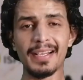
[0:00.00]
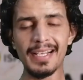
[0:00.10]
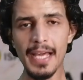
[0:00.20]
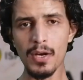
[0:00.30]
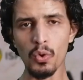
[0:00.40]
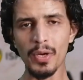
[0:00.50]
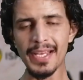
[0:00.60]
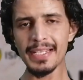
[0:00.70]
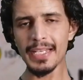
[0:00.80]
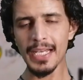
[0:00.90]
पर क्लियर हो
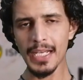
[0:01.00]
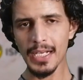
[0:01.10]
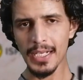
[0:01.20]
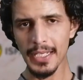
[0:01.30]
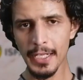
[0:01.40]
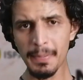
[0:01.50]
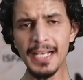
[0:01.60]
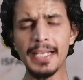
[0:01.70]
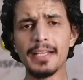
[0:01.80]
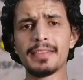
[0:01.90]
गई कि
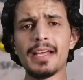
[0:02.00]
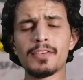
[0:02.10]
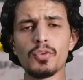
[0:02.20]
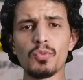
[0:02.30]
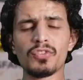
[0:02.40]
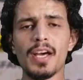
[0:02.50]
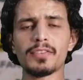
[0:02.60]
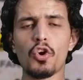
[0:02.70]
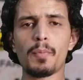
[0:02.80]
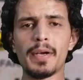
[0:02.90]
इरबिल के अंदर जो मोसाद का